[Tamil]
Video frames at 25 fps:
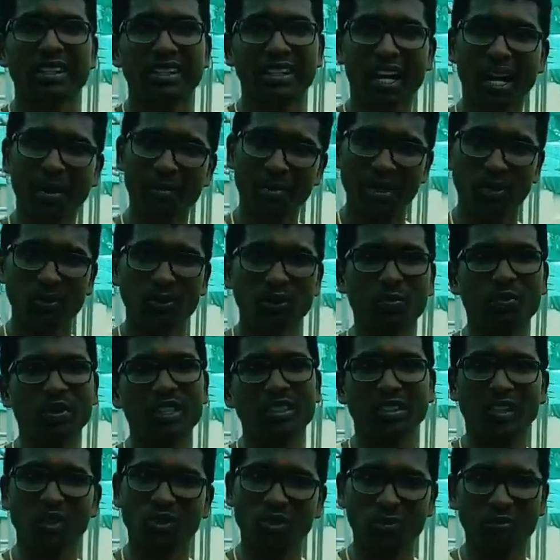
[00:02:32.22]
அப்போ உற்பத்தி
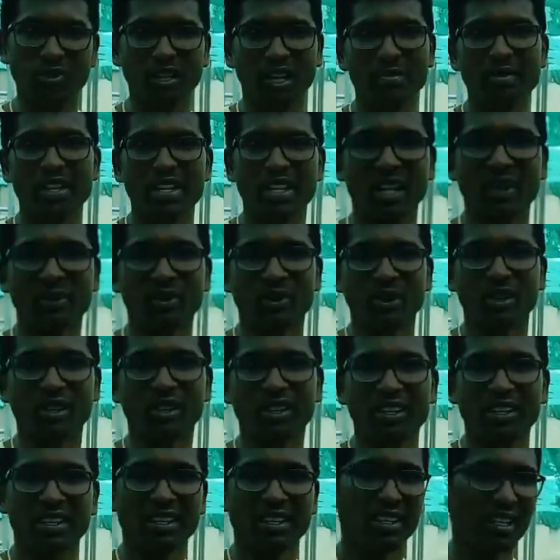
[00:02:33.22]
செலவு ரொம்ப கம்மி தான் ஆகும்
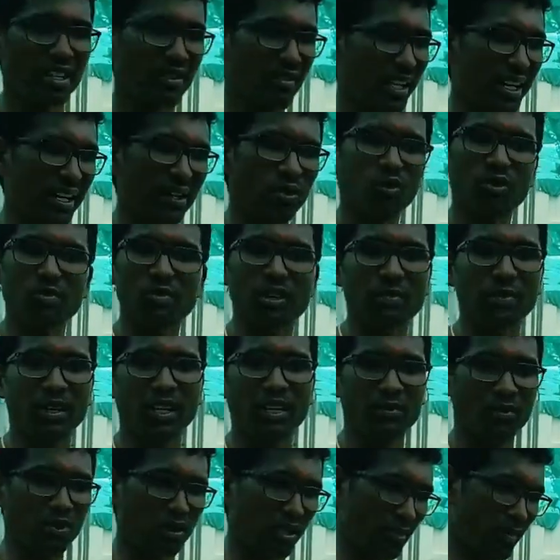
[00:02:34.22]
இதில் வேறு ஒன்றுமே பண்ண
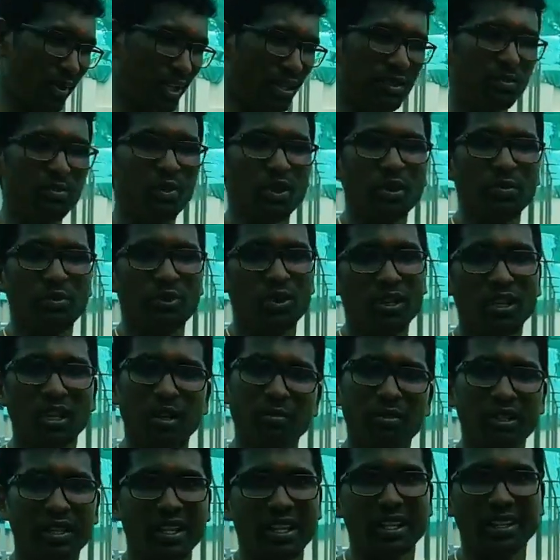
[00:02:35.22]
போதில்ல மண் போட போகிறோம்
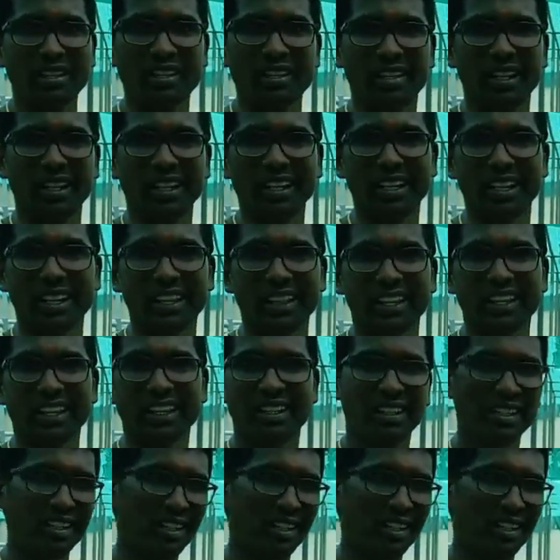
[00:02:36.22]
நம்மகிட்ட இருக்க இது கிடைக்கிறது தான்